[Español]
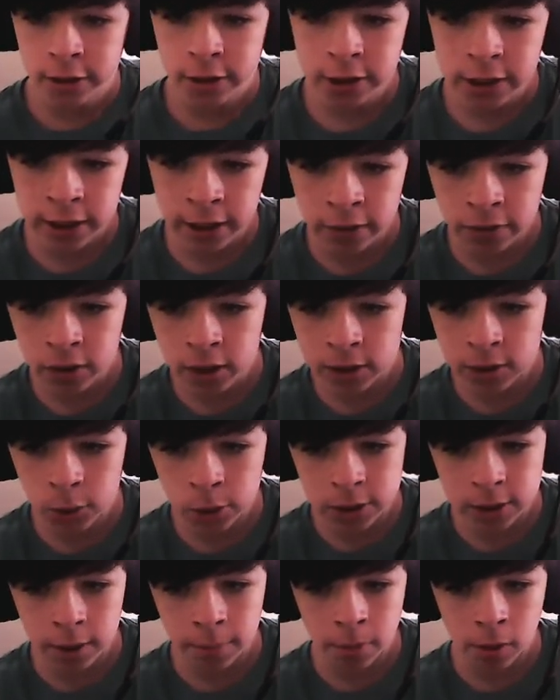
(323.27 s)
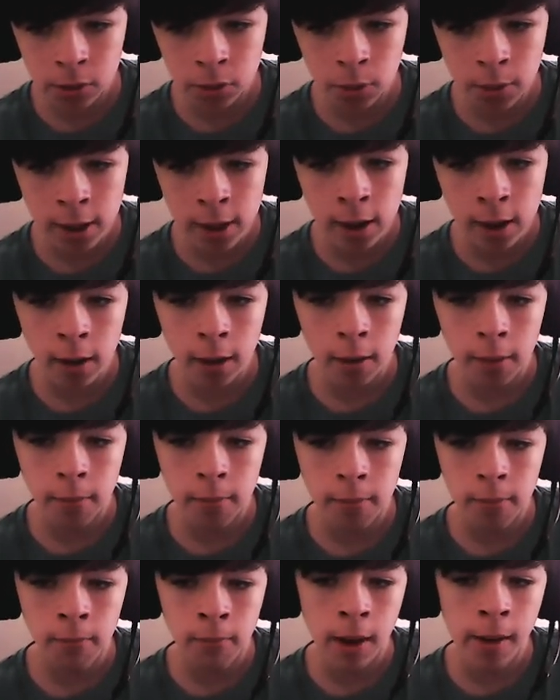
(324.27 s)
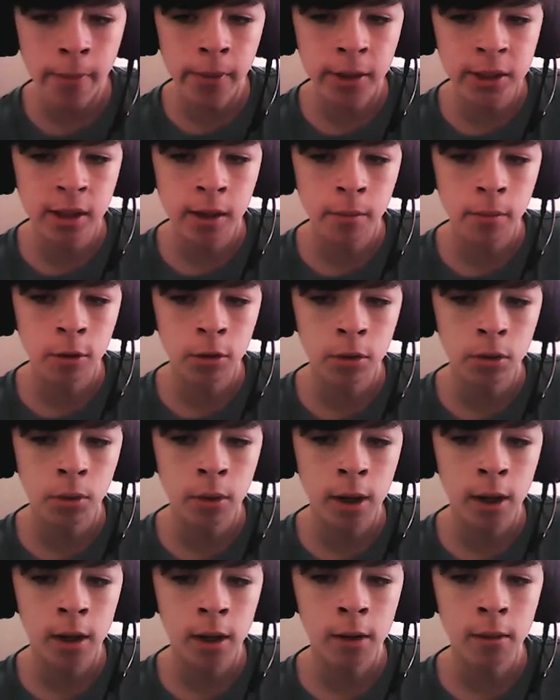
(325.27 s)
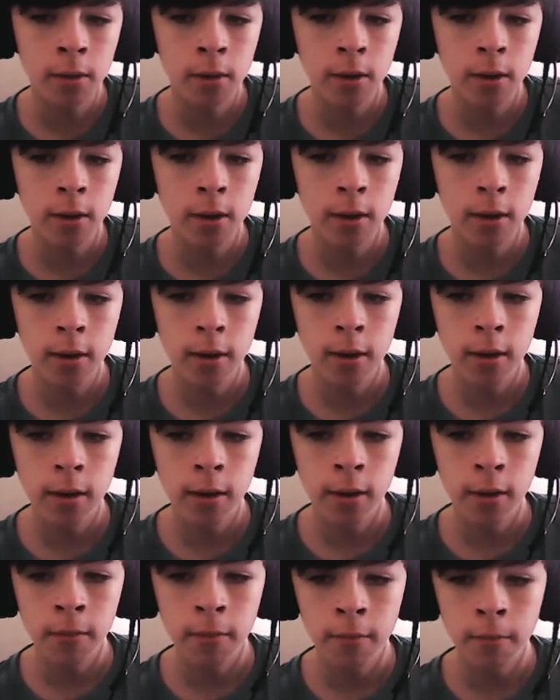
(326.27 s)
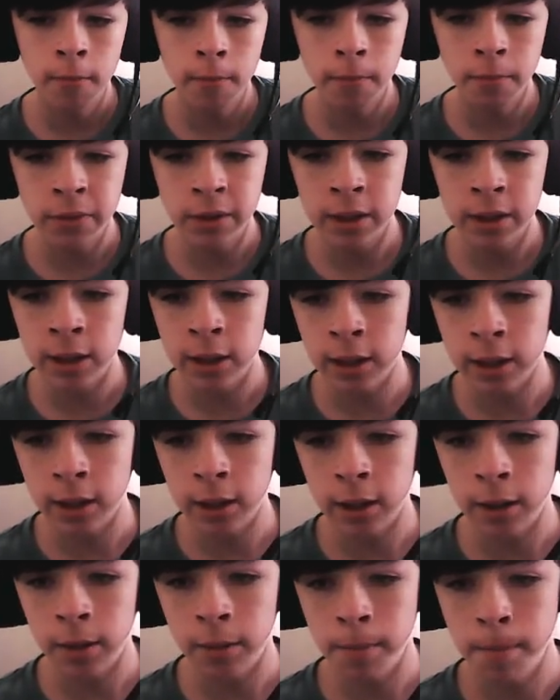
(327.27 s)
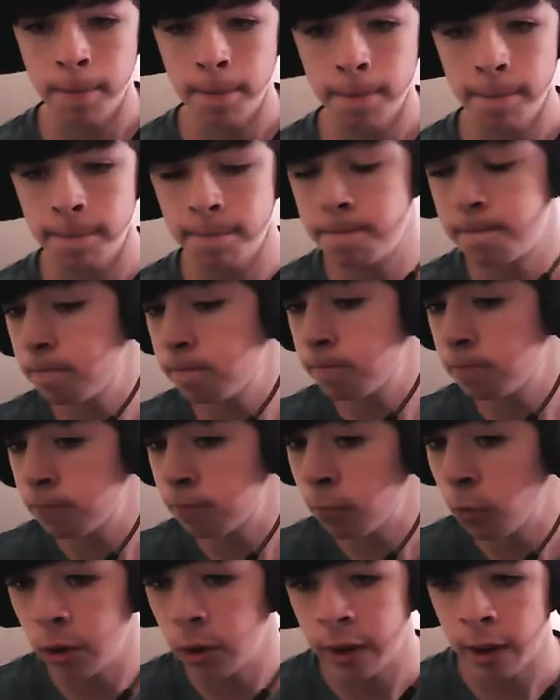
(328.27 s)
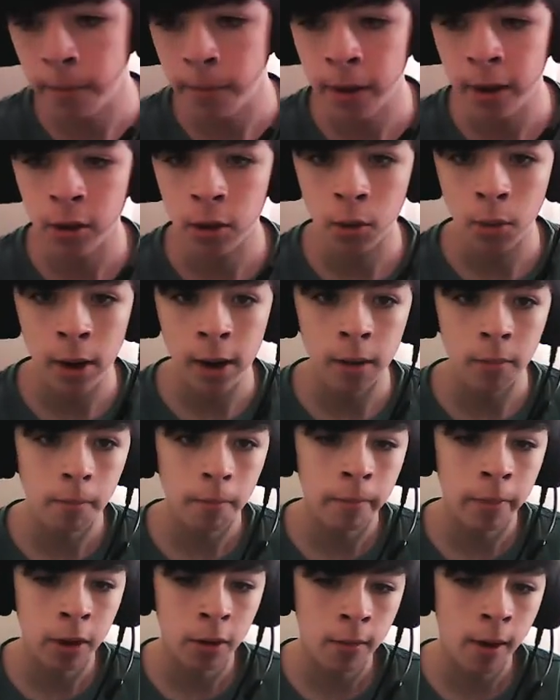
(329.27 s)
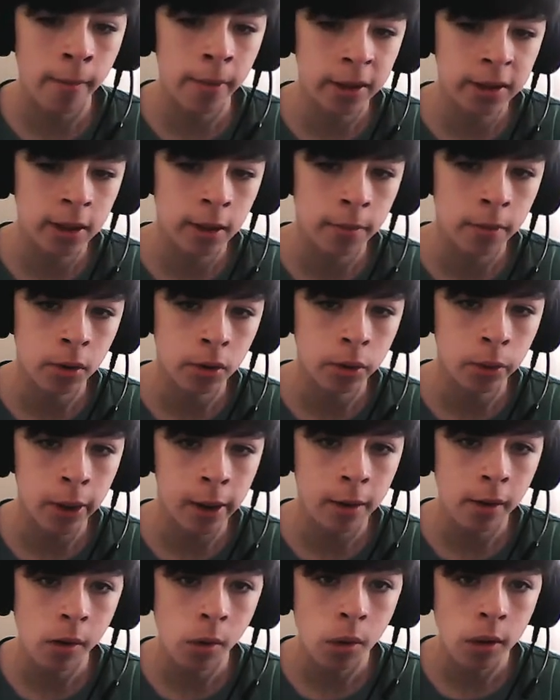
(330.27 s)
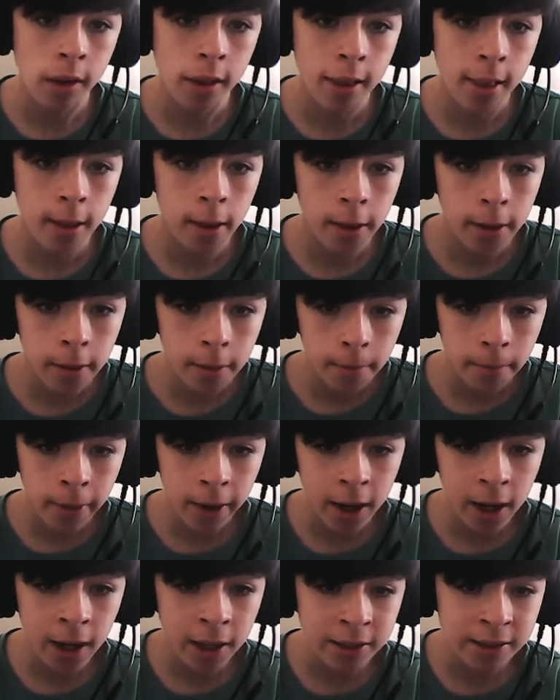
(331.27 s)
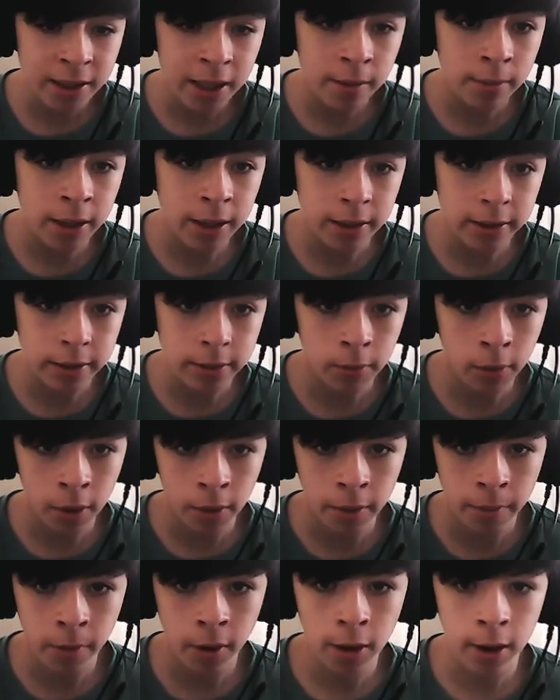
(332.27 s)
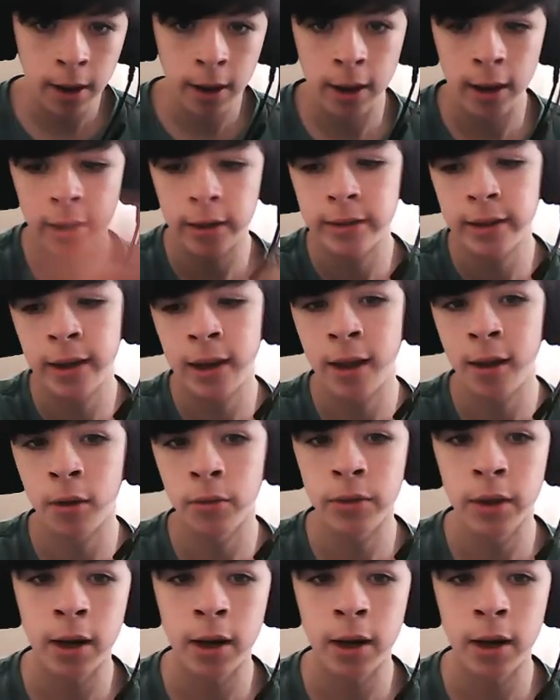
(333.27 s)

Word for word: Y entre Suiza y Portugal, va a pasar Portugal. Y mm, muy de pedo igual, pero va a pasar Portugal. Para las semis, volvemos a este lado.